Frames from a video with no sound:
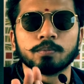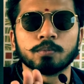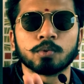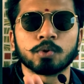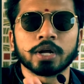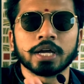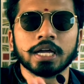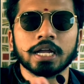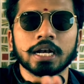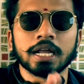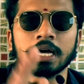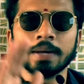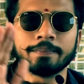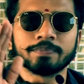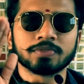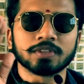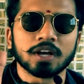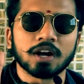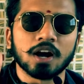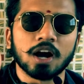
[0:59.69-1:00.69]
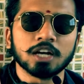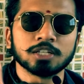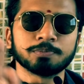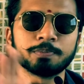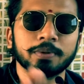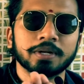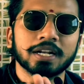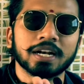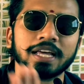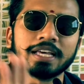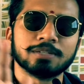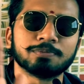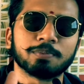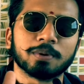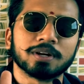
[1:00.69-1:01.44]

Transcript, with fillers: முறையில் ஹாஸ்பிட்டலைஸ்